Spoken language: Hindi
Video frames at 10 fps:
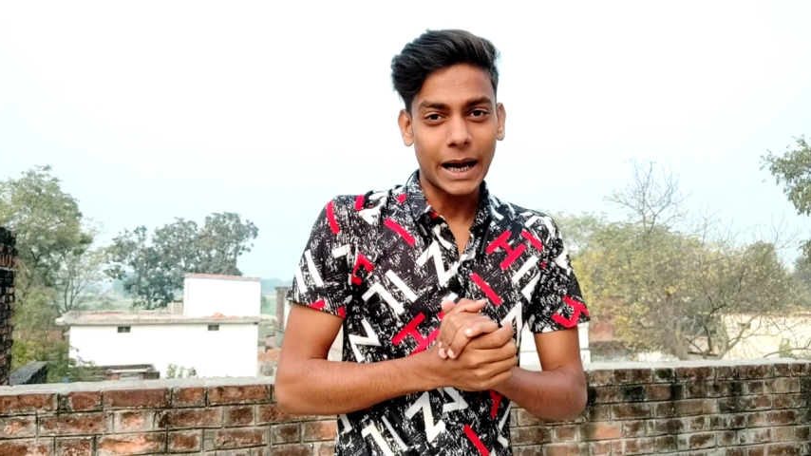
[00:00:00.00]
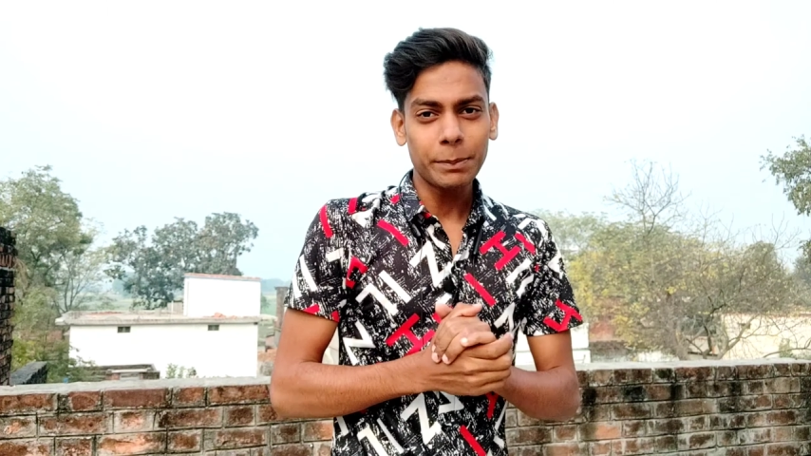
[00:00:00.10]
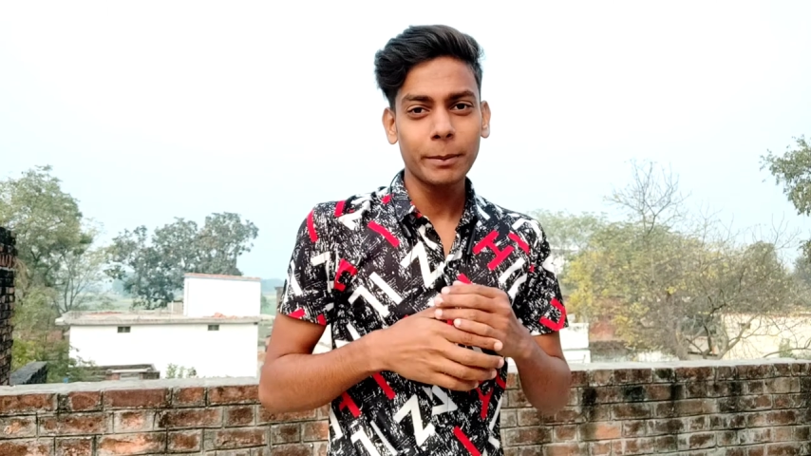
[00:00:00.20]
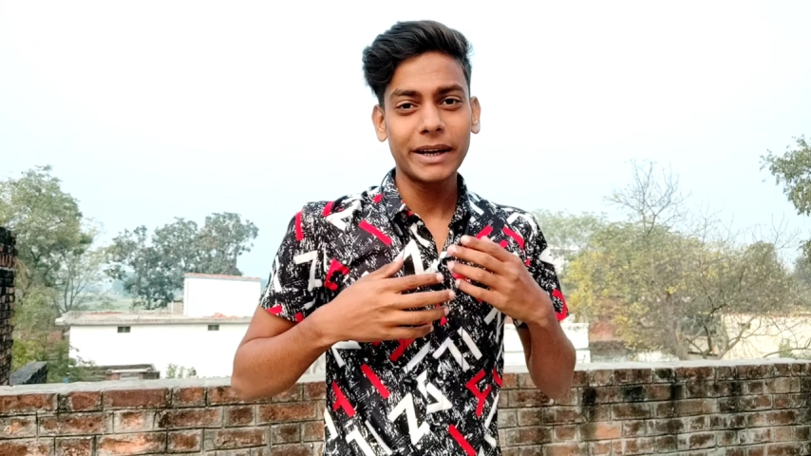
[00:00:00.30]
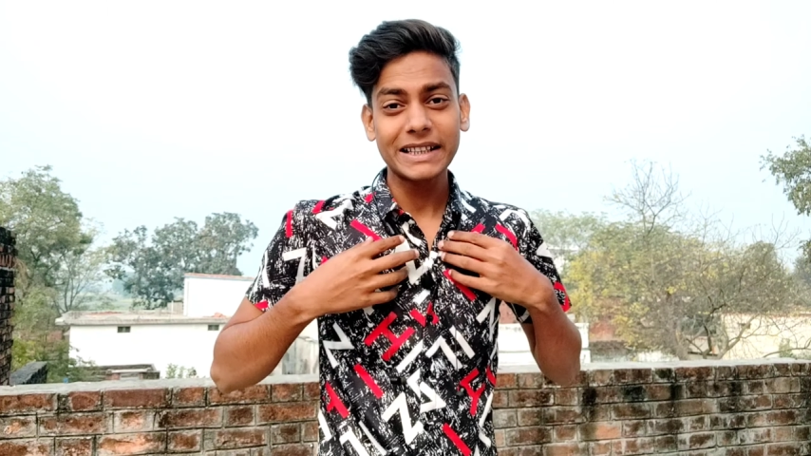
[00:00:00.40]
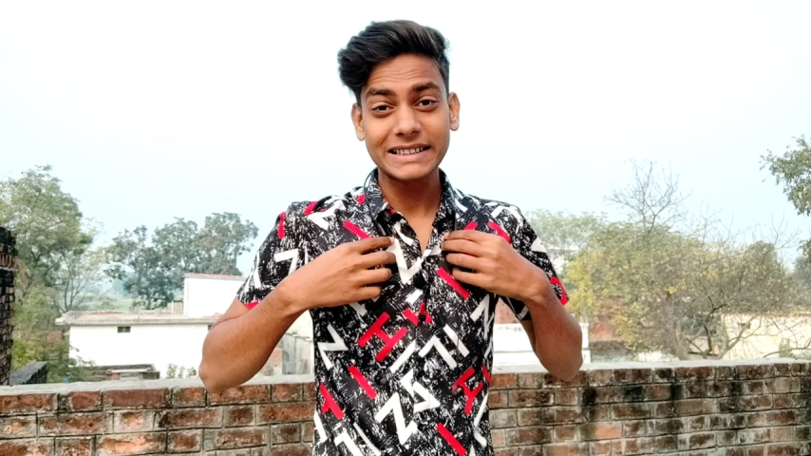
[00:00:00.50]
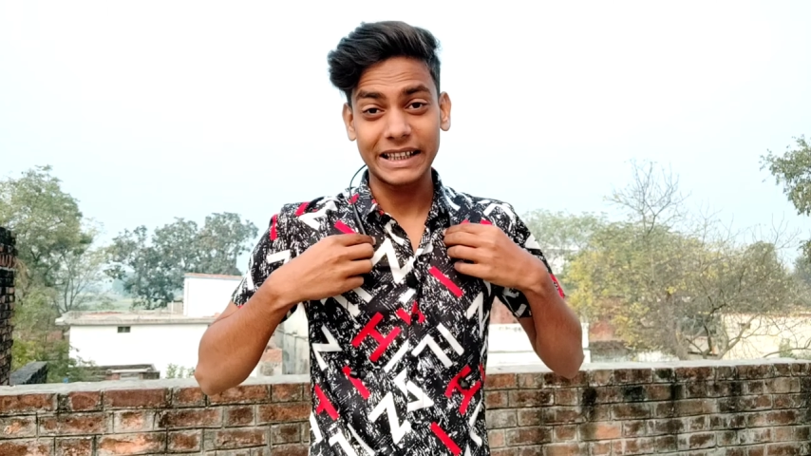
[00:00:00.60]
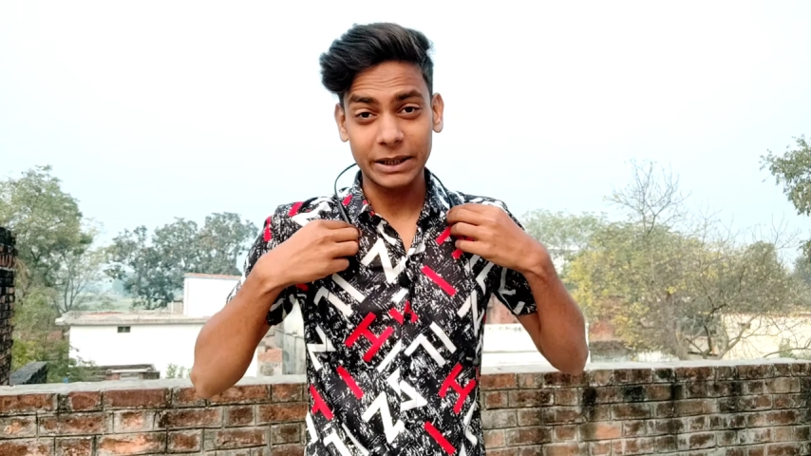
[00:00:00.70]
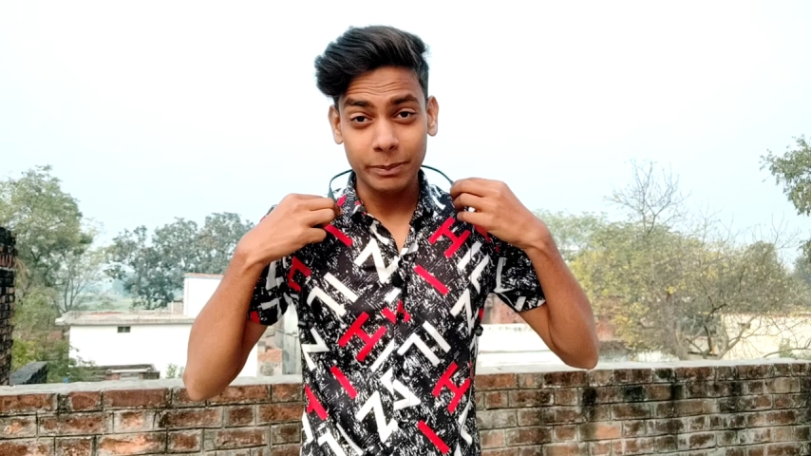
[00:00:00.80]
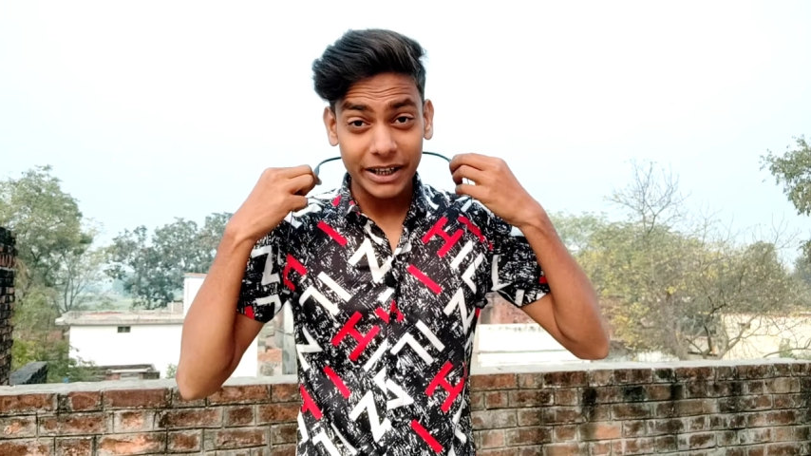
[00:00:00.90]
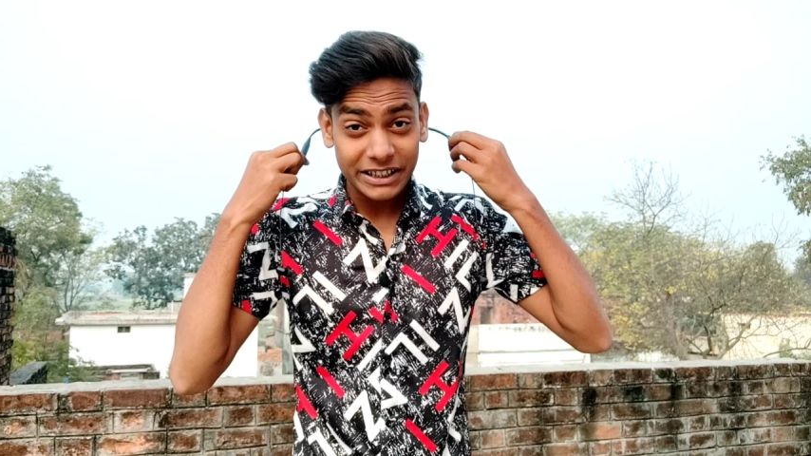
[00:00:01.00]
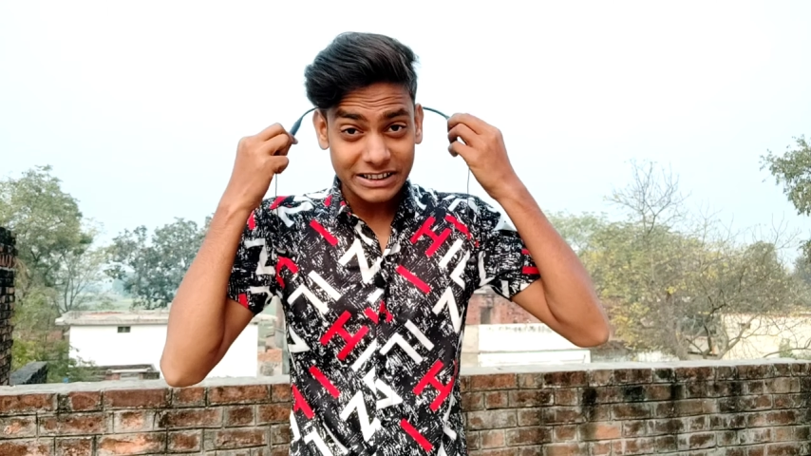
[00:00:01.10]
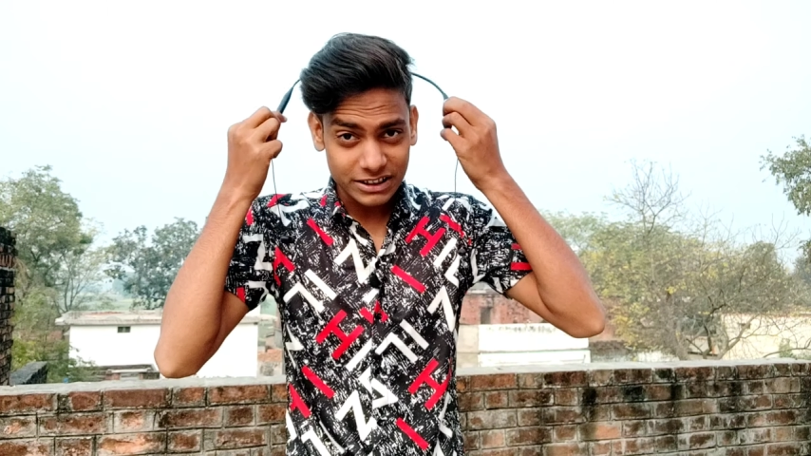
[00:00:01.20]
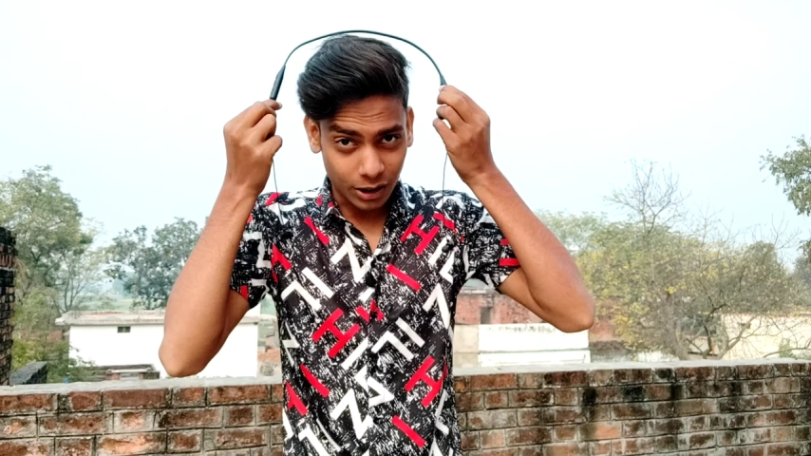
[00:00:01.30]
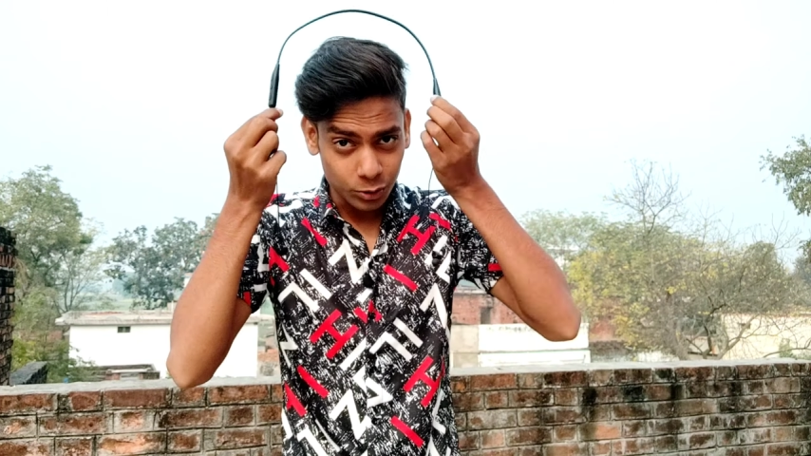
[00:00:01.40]
यहाँ पे मैंने इस निक बैंड
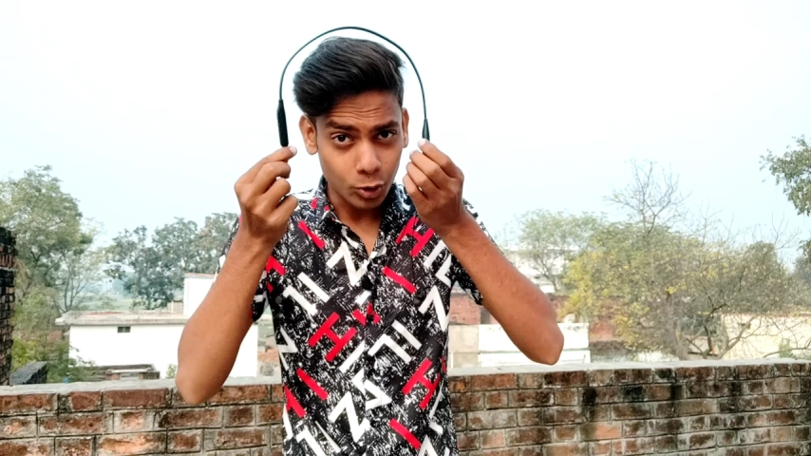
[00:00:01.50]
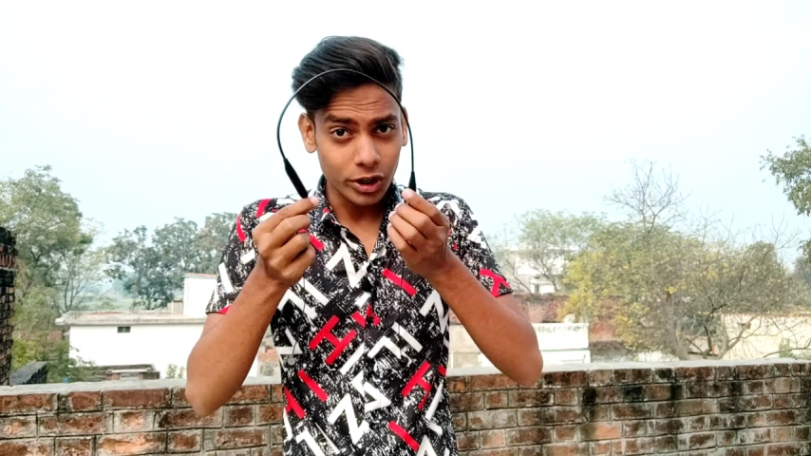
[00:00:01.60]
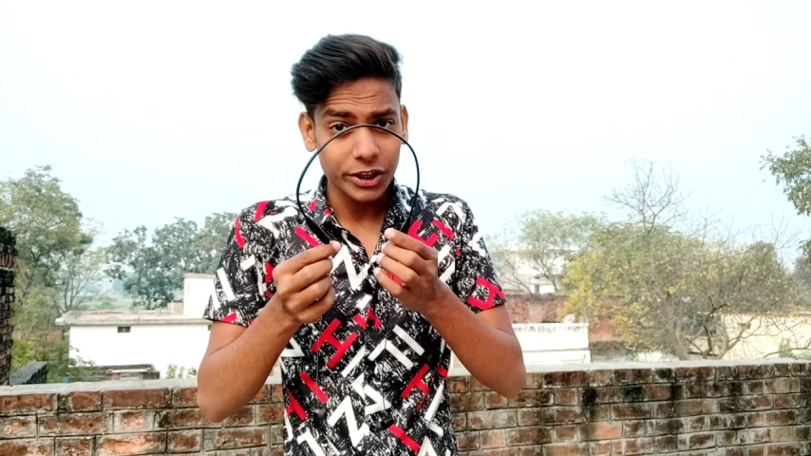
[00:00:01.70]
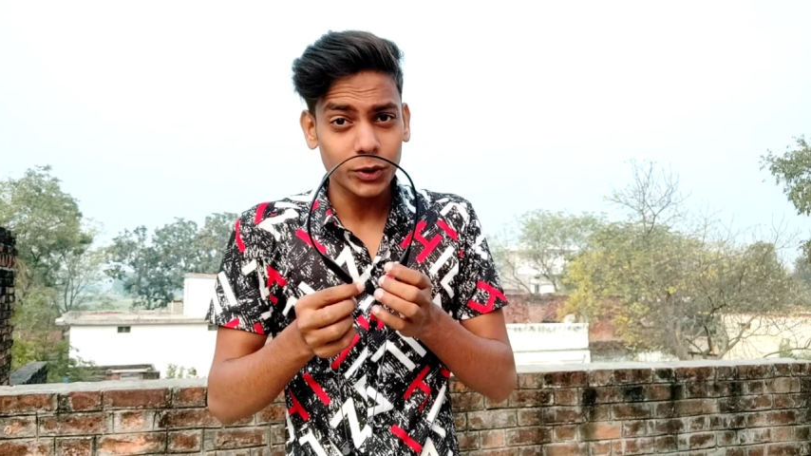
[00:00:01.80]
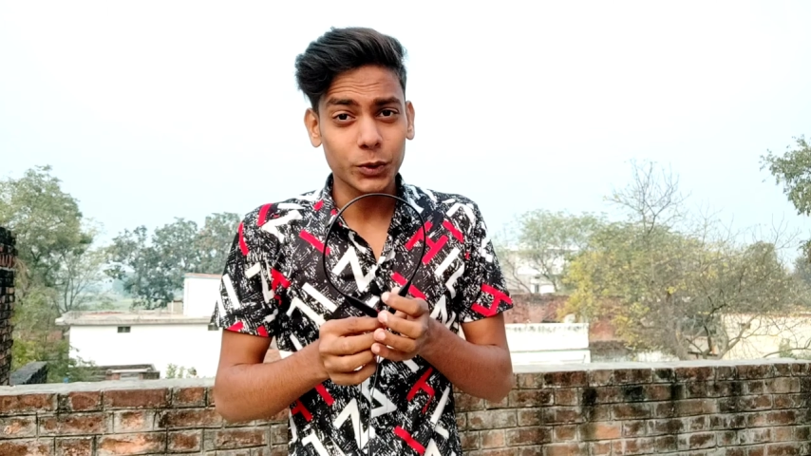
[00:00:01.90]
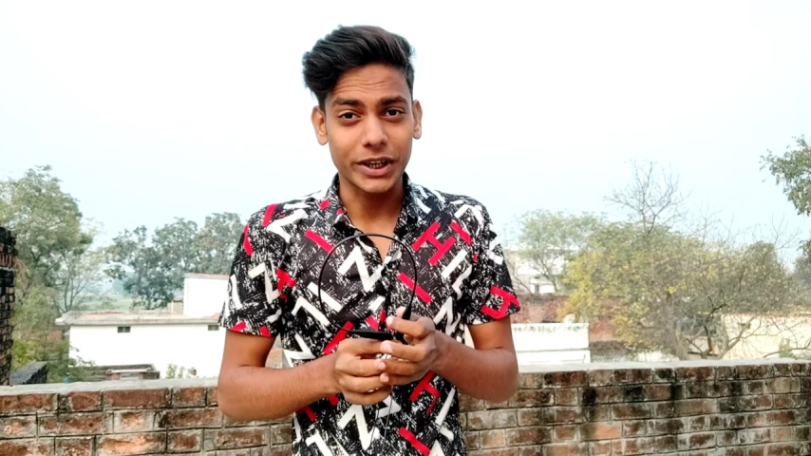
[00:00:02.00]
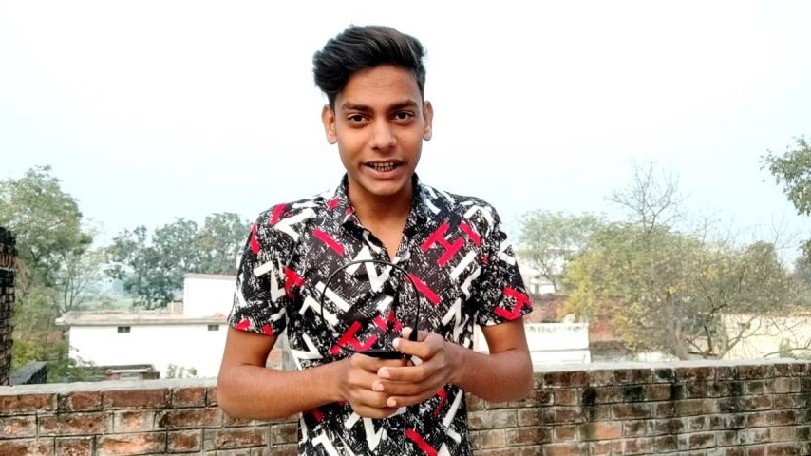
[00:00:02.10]
की साउंड क्वालिटी को